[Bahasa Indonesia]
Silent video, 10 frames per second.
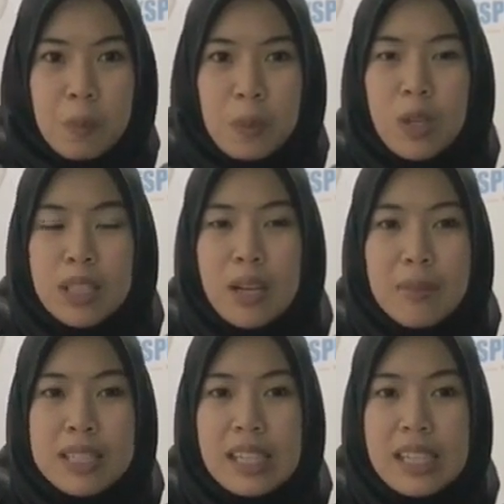Pembuatan
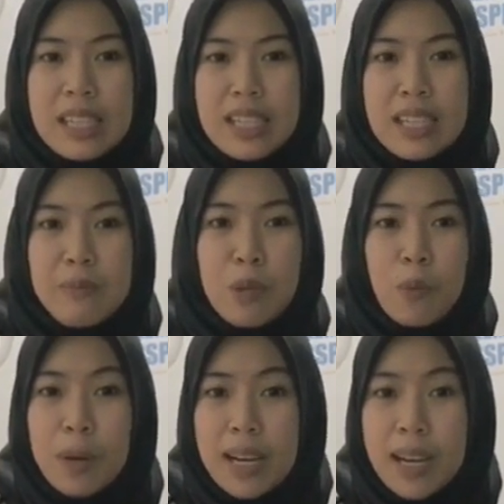masker ini
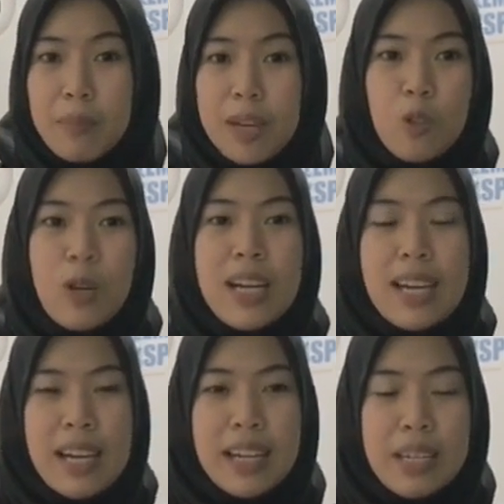merupakan bantuan
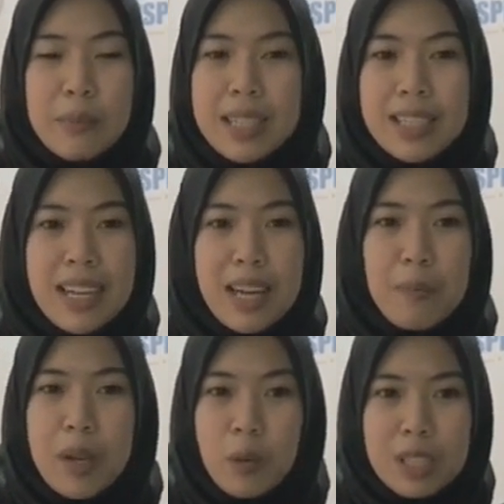dari Kementerian
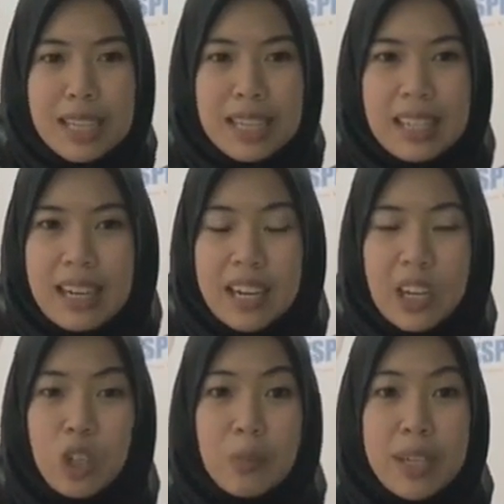Pariwisata dan
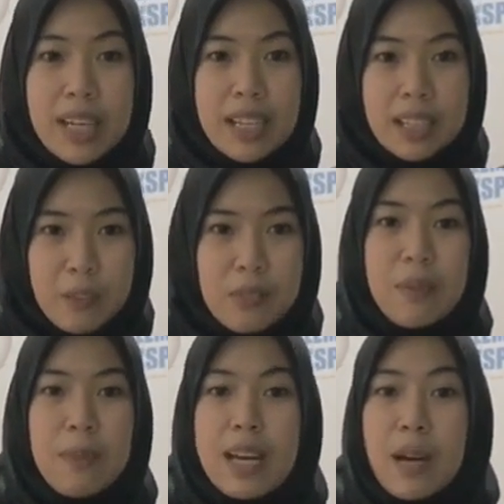Ekonomi Kreatif
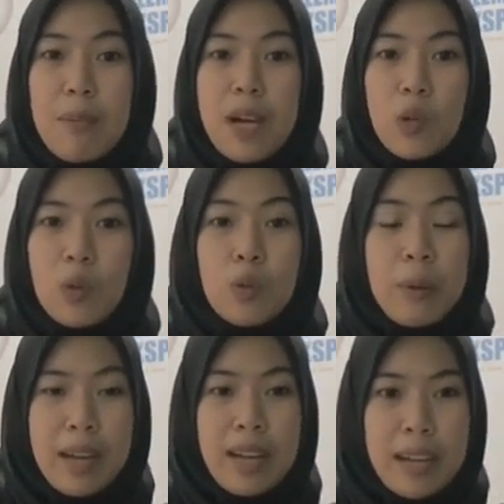kepada pelaku
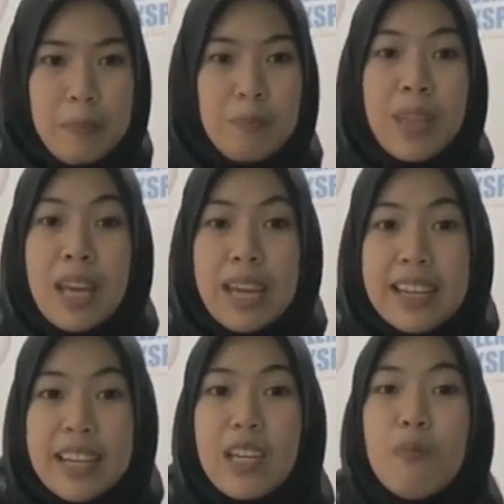UMKM yang
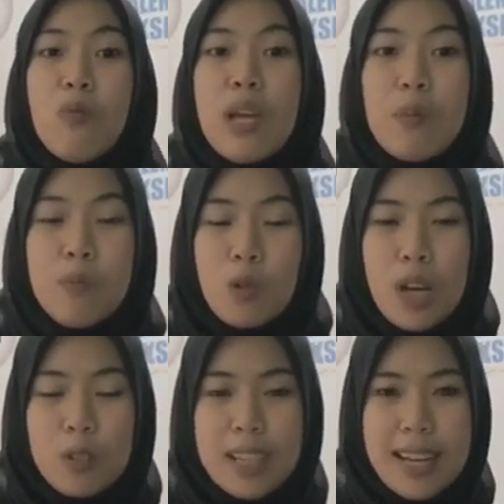kini mulai
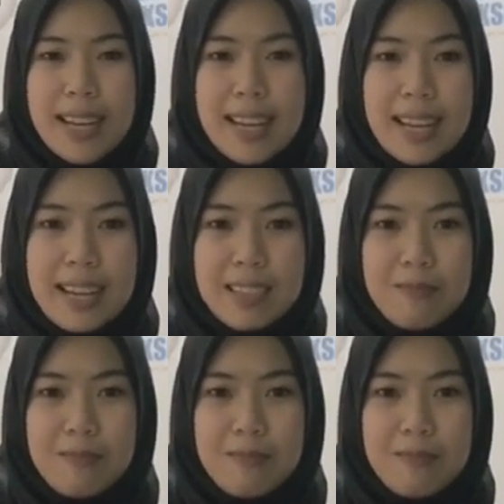membuka usahanya.